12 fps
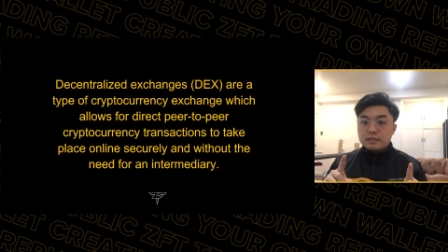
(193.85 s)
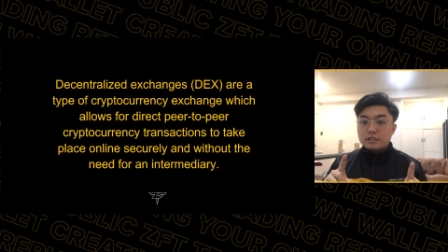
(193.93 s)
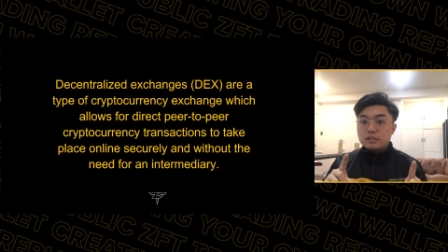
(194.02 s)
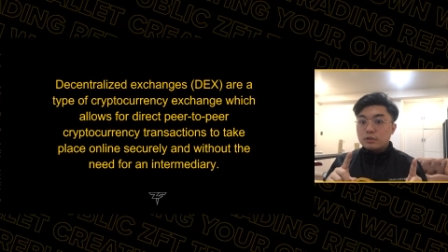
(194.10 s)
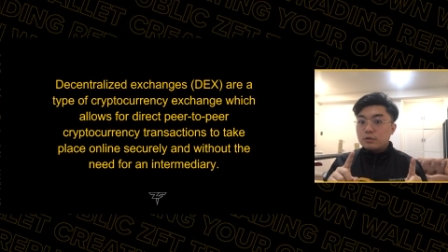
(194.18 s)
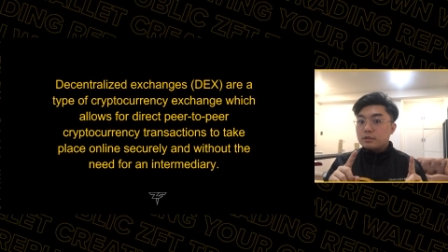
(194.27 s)

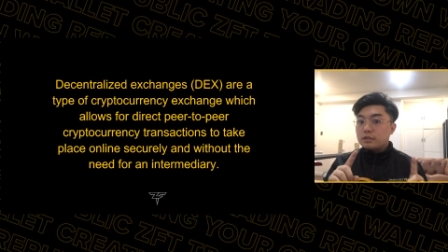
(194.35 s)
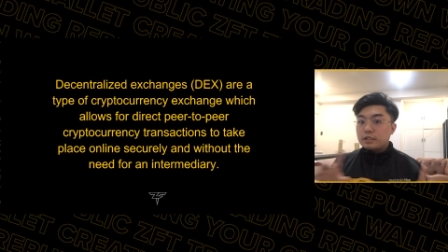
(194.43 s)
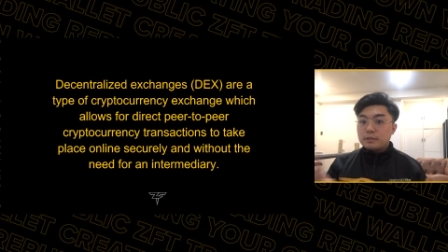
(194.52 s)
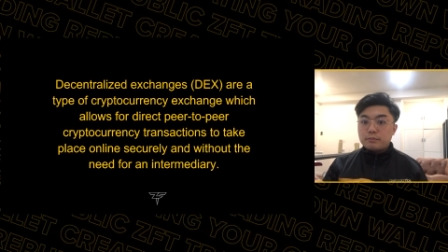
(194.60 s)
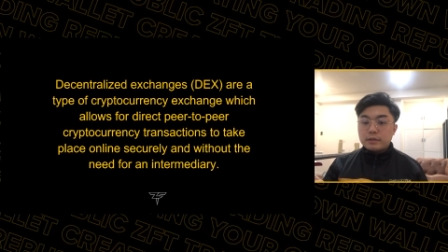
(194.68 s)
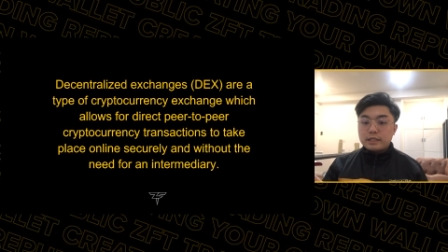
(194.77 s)
There's no
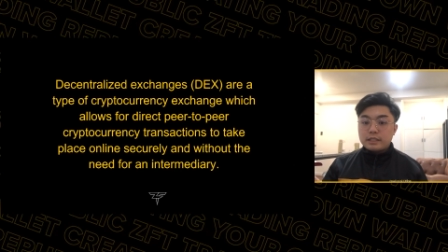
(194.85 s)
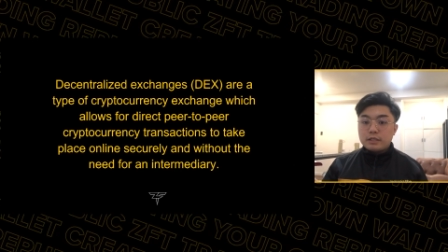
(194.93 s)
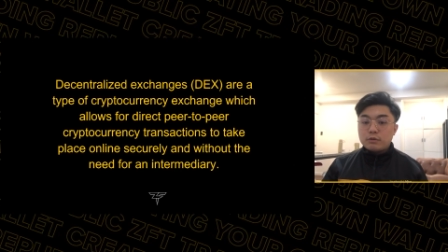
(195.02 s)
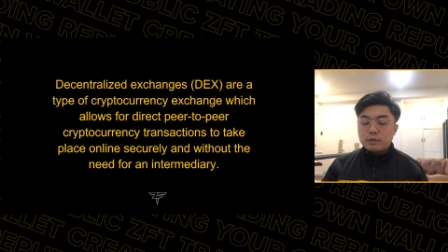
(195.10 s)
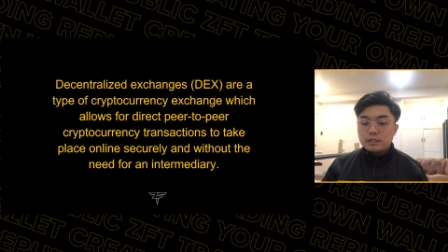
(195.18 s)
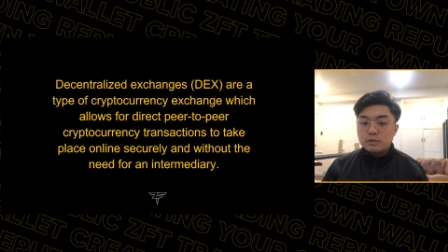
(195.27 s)
third
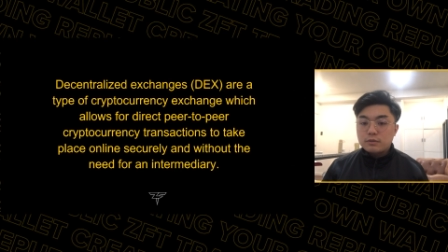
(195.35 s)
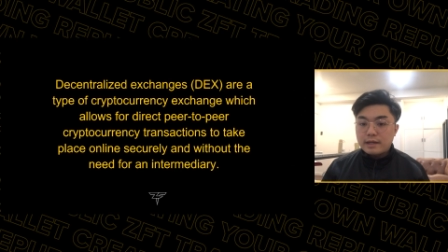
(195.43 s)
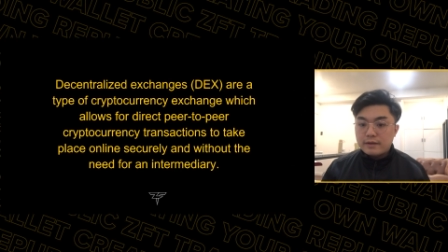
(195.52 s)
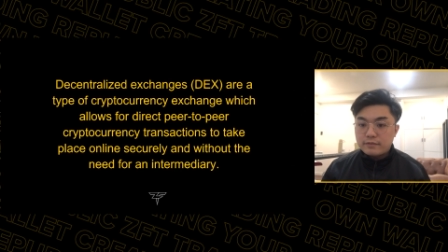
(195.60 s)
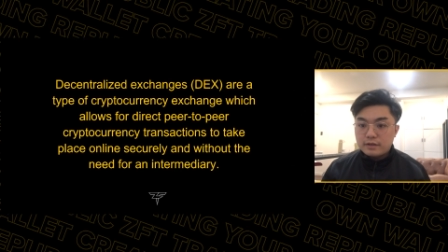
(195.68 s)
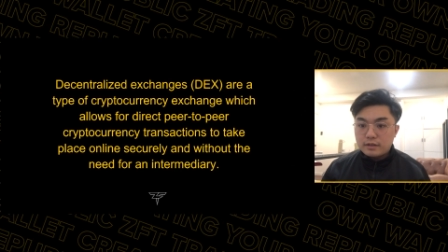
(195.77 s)
party
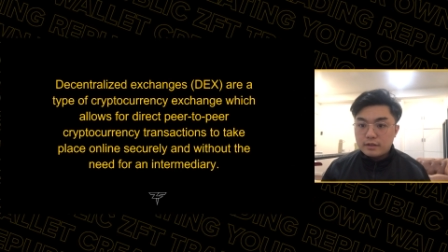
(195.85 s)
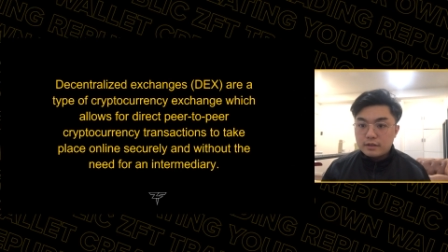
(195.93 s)
whatsoever